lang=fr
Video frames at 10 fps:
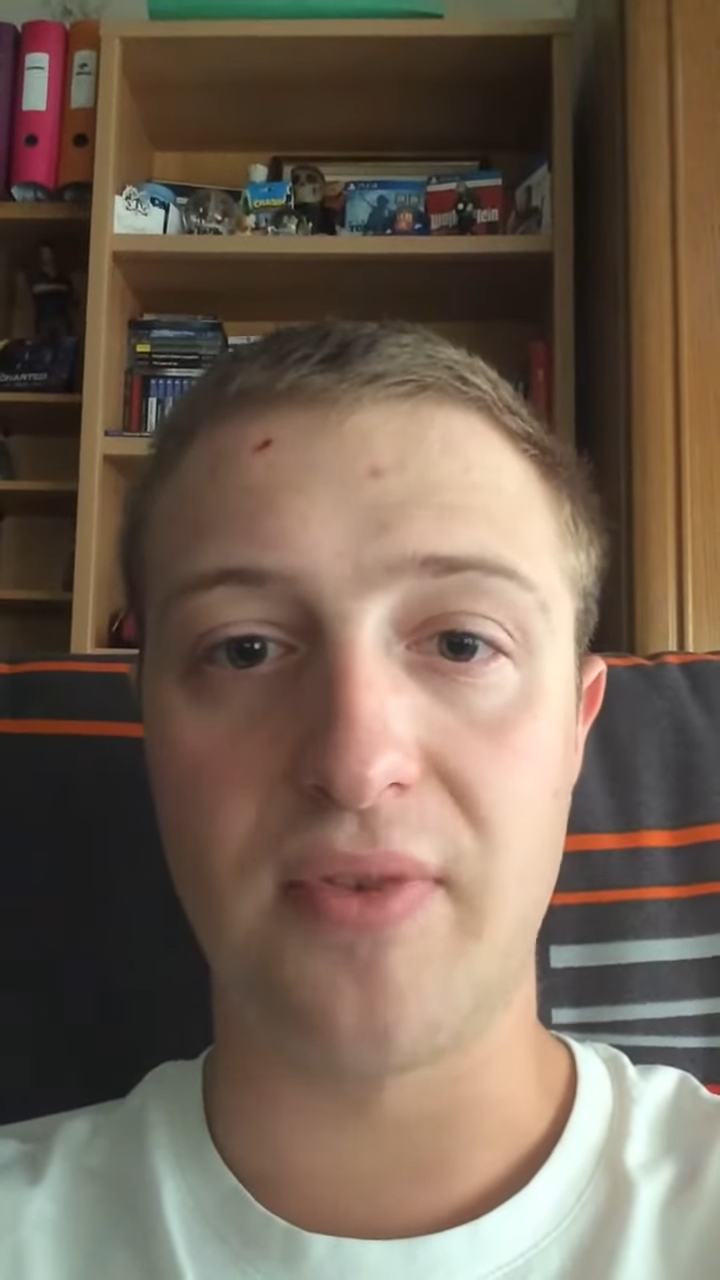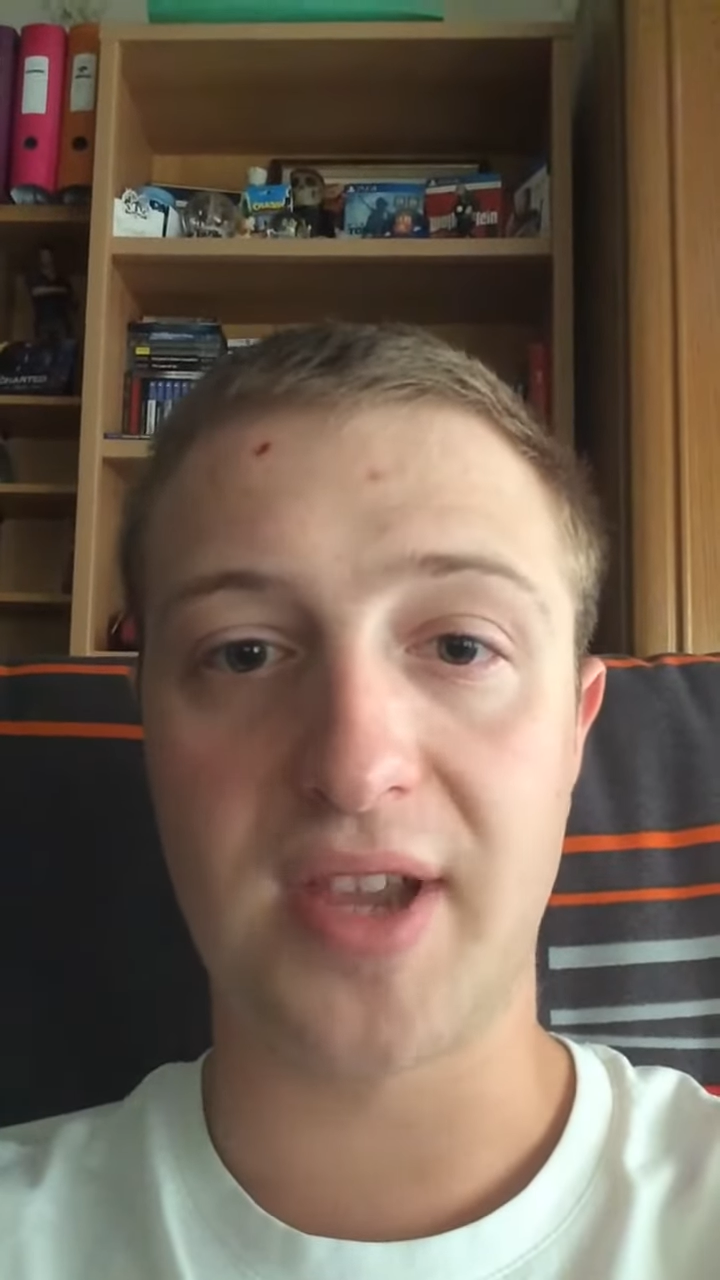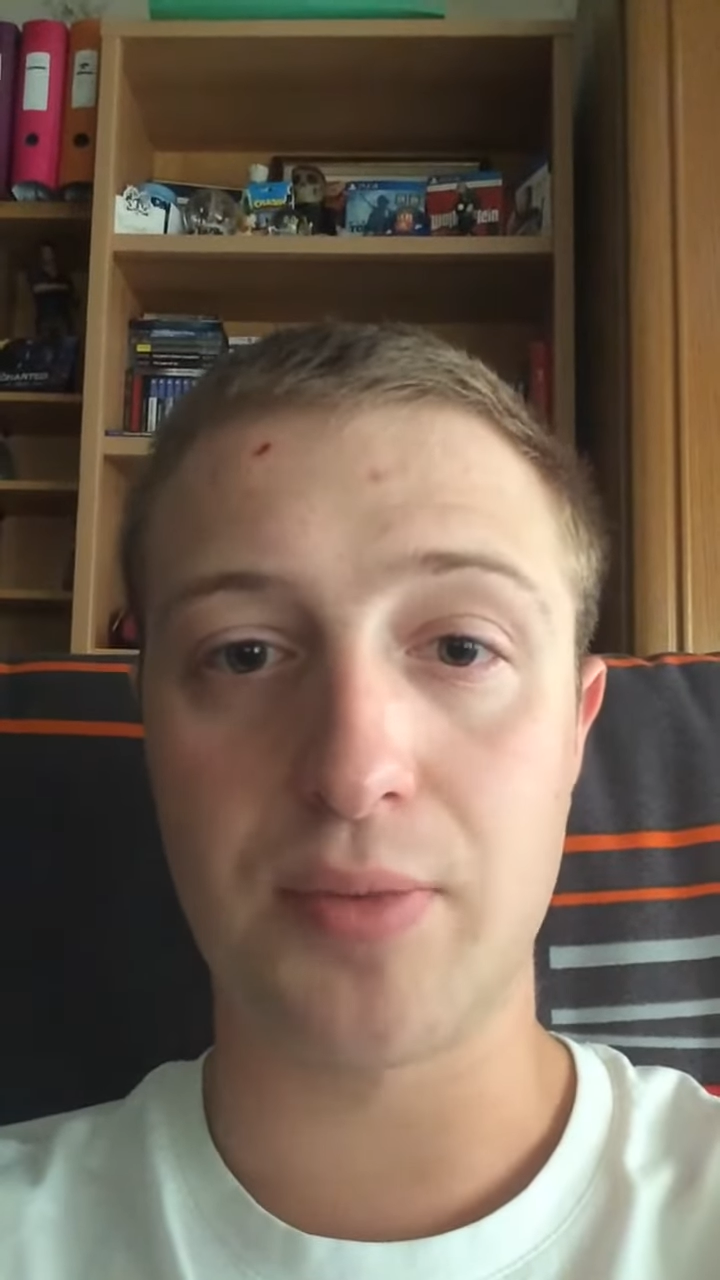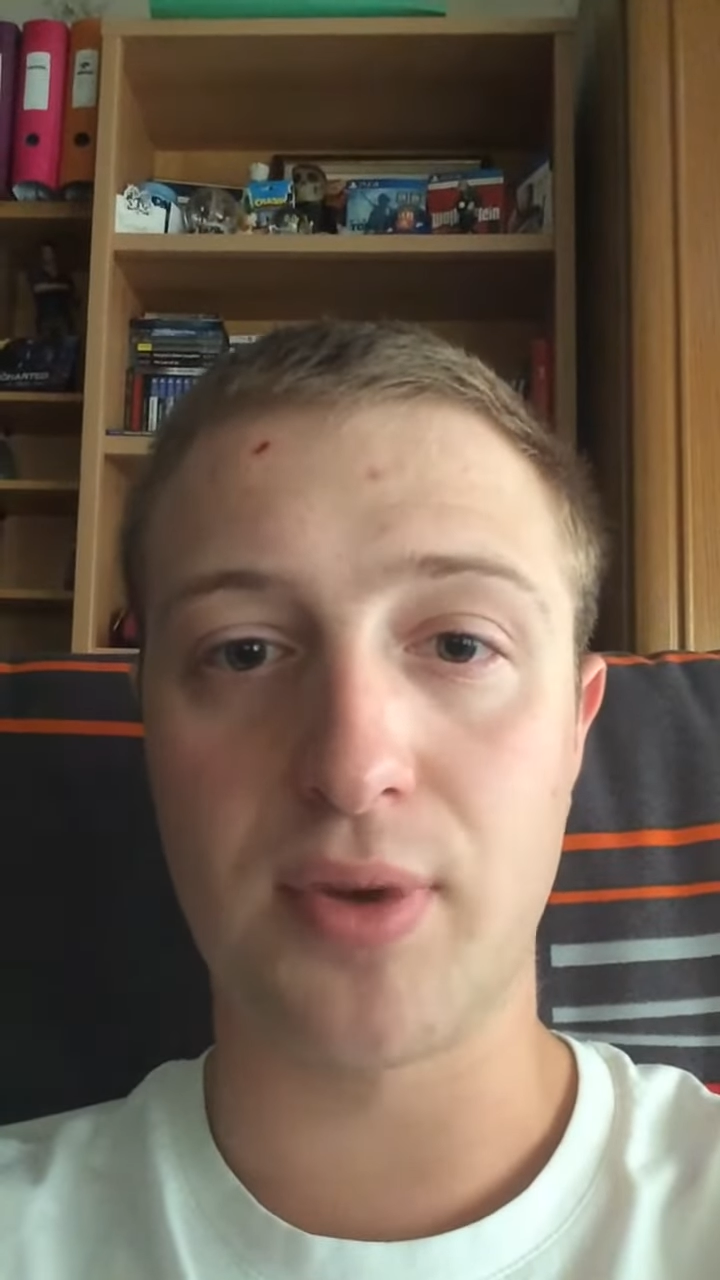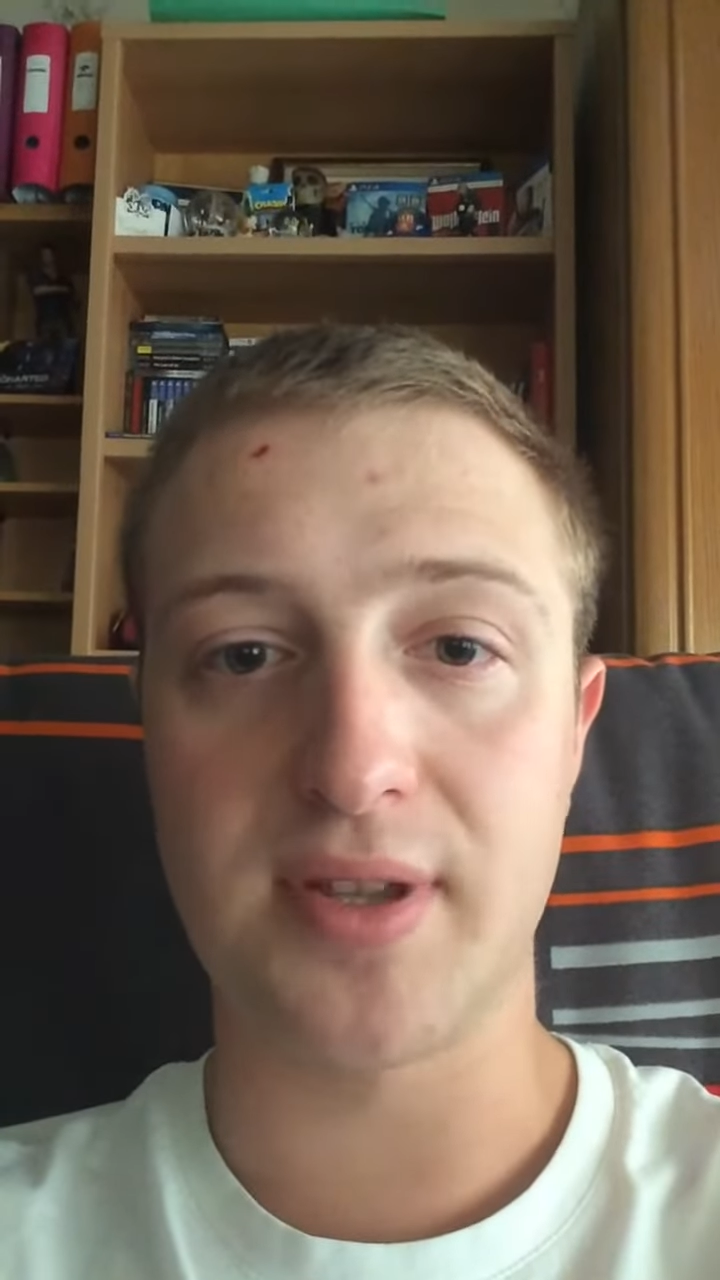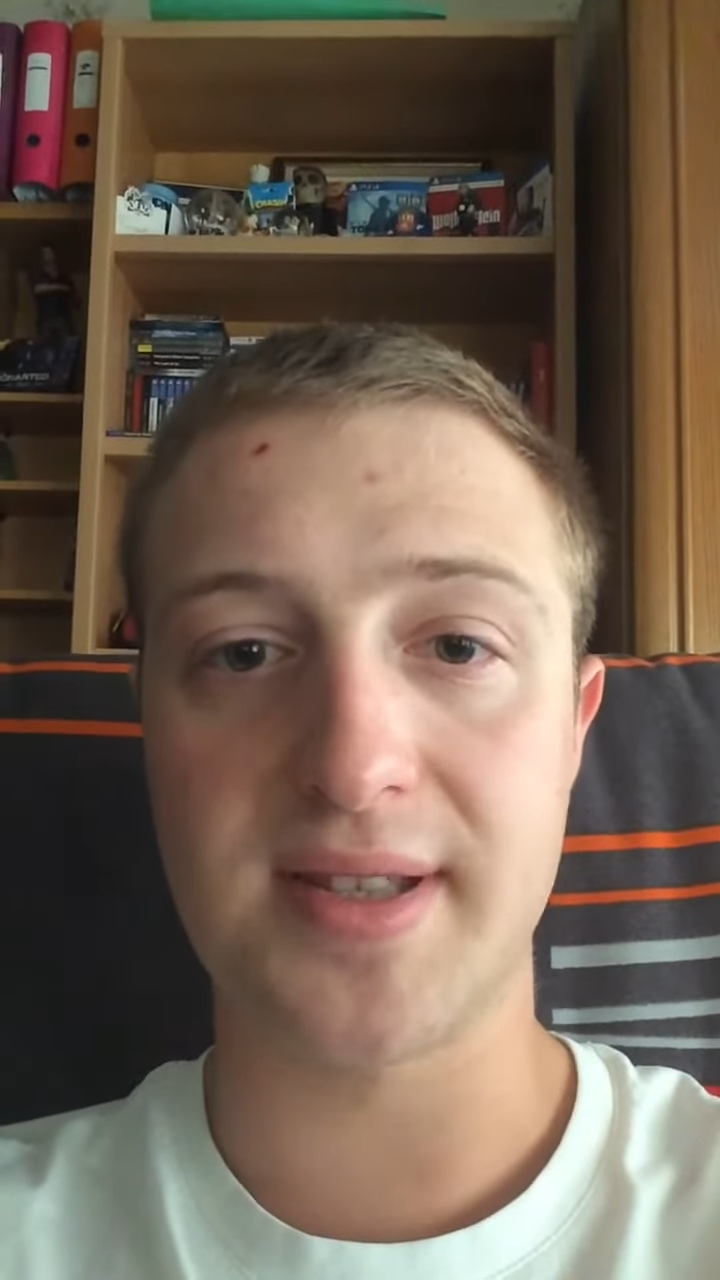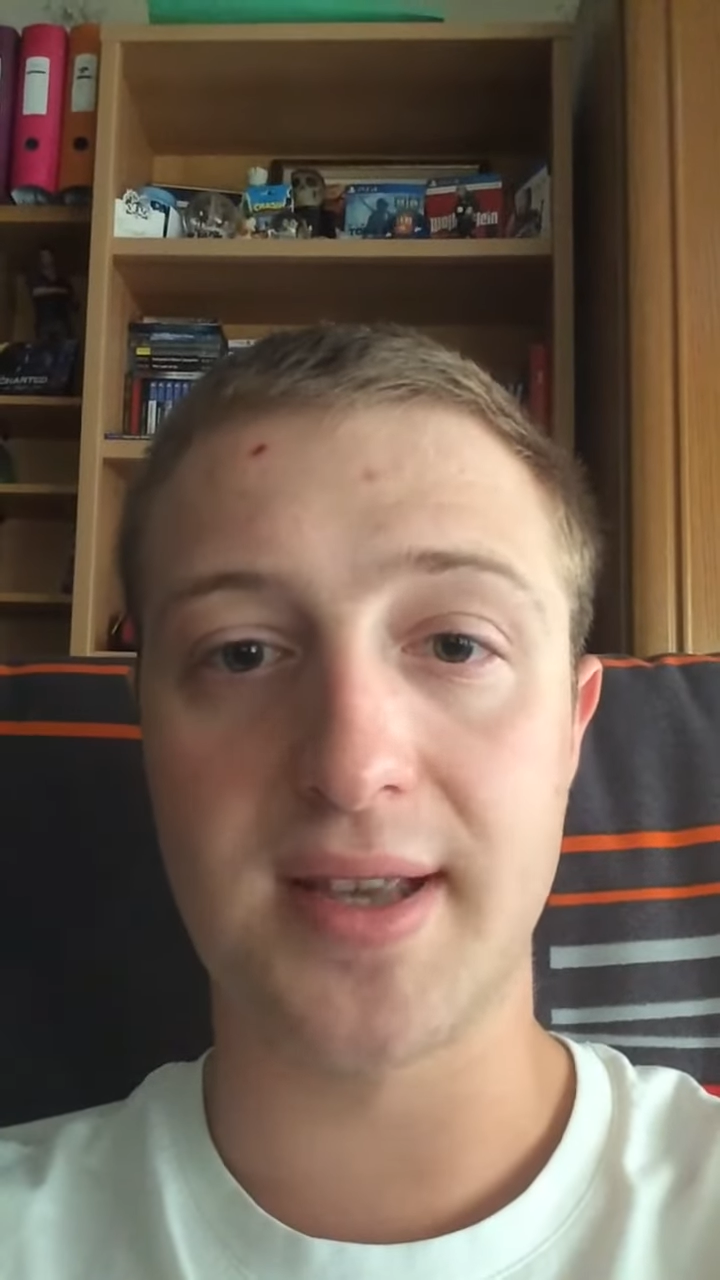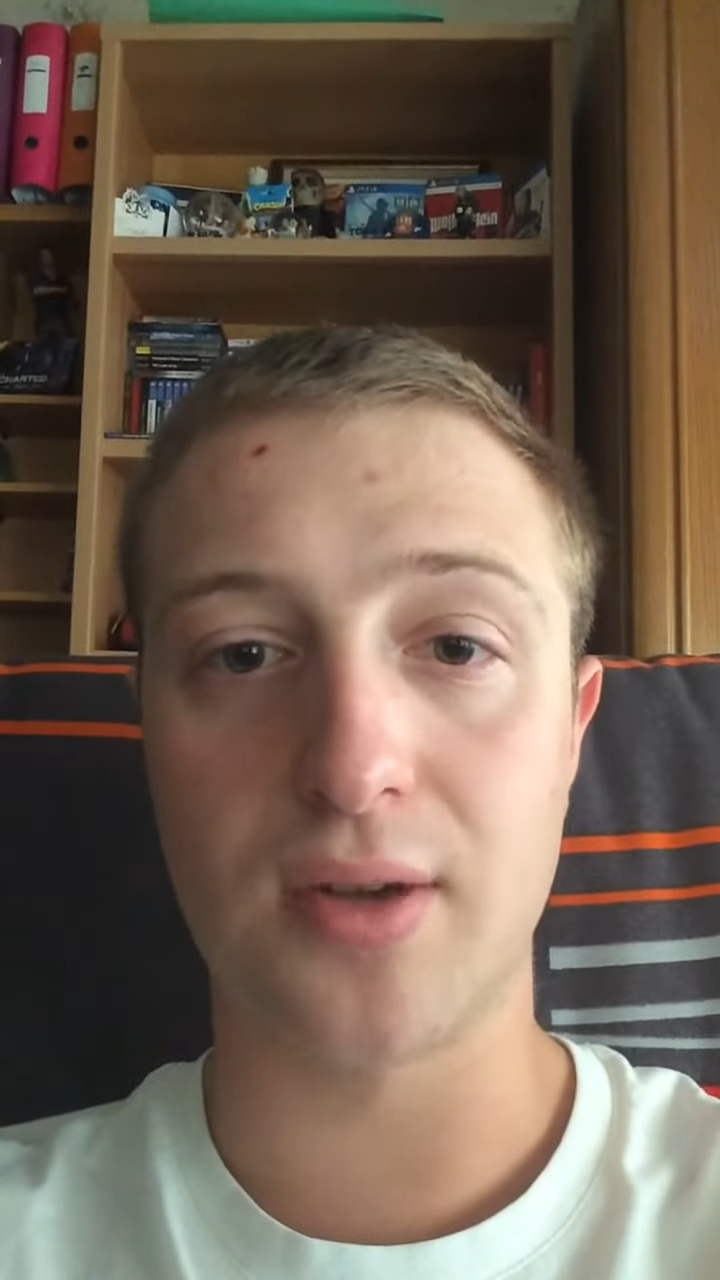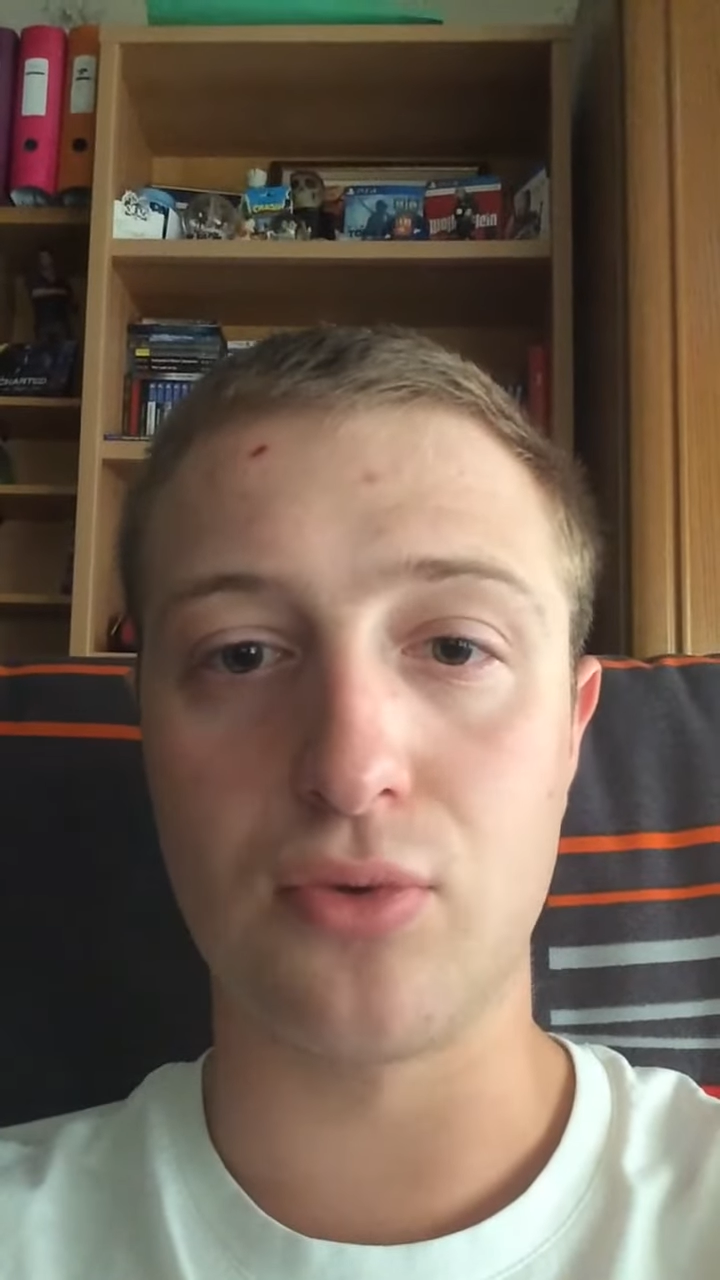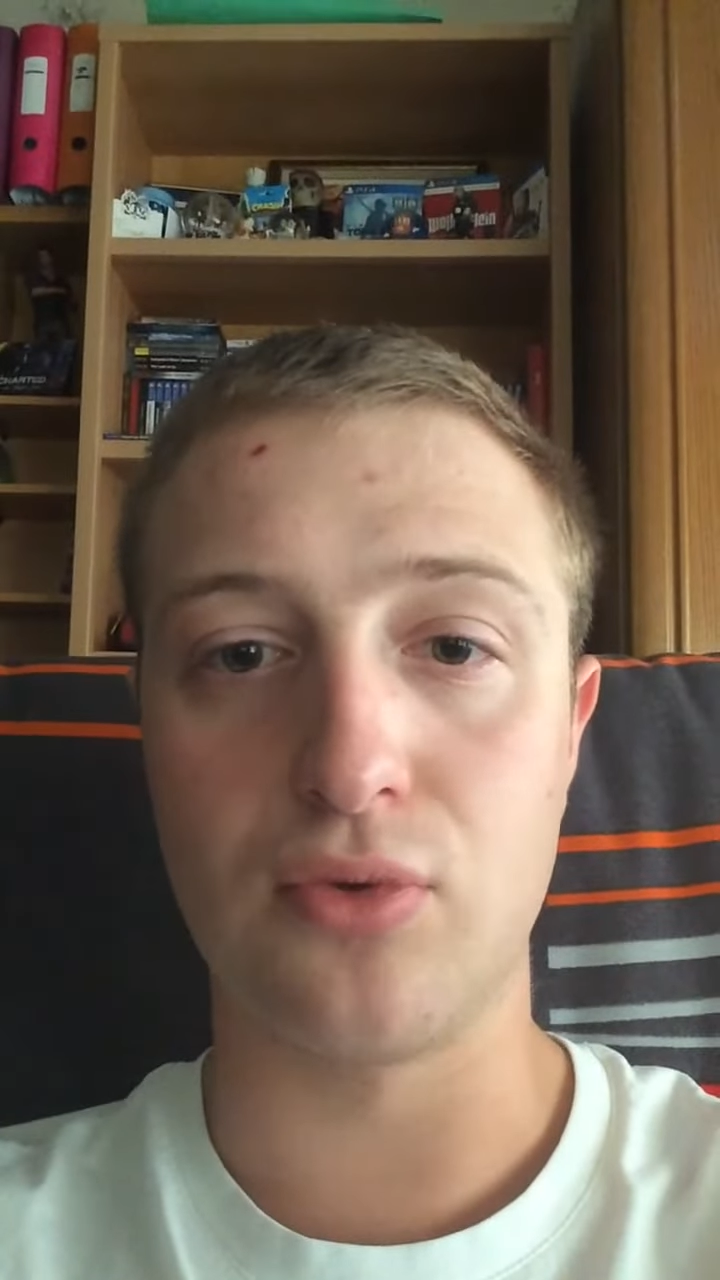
V4.5